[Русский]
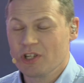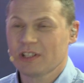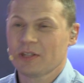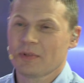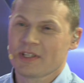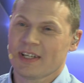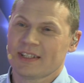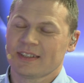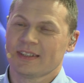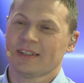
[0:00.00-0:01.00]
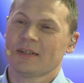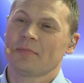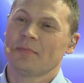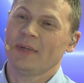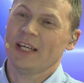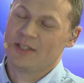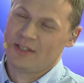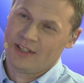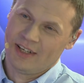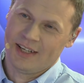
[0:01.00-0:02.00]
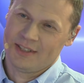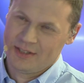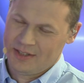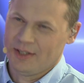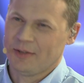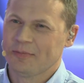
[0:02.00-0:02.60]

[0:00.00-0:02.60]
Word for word: ли ты писать э, песни для детей?